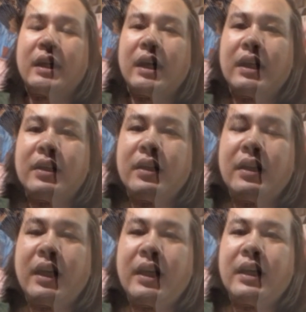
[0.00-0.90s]
sự
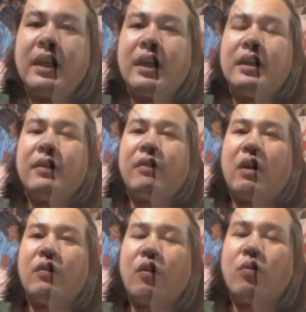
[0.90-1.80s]
thật phơi bày
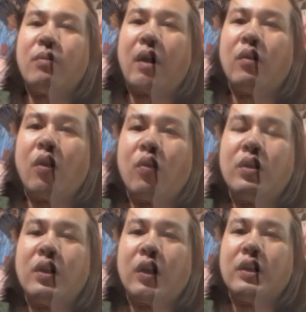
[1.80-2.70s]
và giờ đây
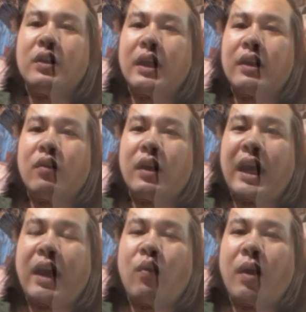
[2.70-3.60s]
một tập
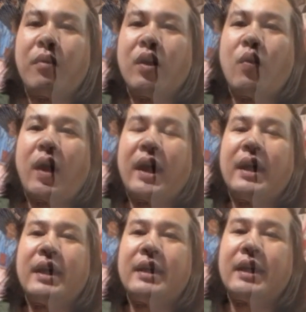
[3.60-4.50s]
đoàn to
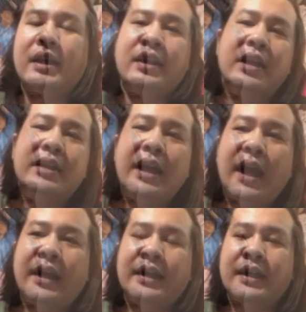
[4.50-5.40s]
lớn gồm những
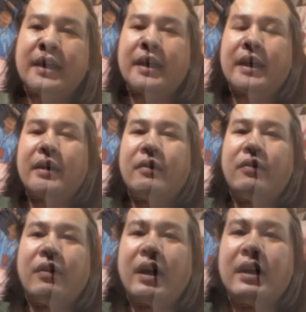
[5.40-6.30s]
tín đồ phe
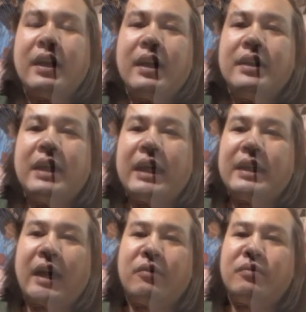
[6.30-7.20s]
phản động,
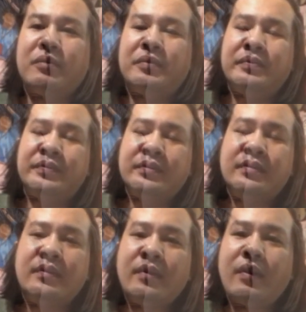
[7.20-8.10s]
nhà báo
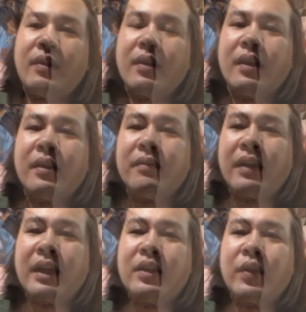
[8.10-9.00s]
hai mặt,
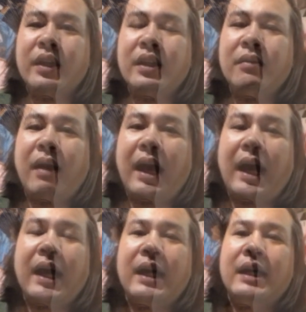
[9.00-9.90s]
luật sư hai
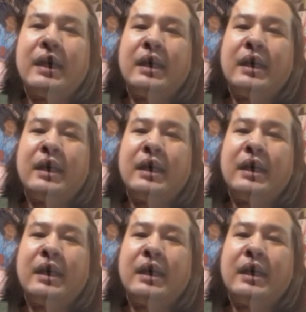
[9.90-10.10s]
mặt,